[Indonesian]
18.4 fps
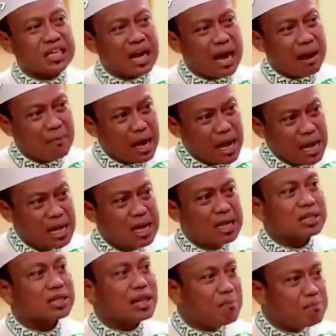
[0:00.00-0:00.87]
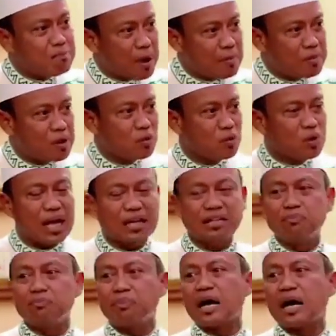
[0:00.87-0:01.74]
penceramah Tanpa
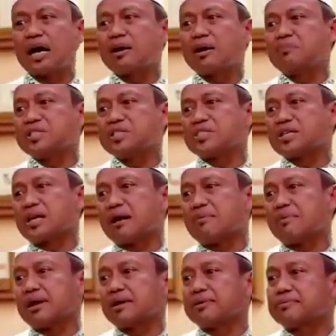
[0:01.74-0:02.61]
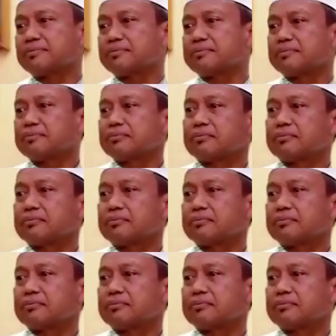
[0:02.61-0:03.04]
mengurangi pahala penceramah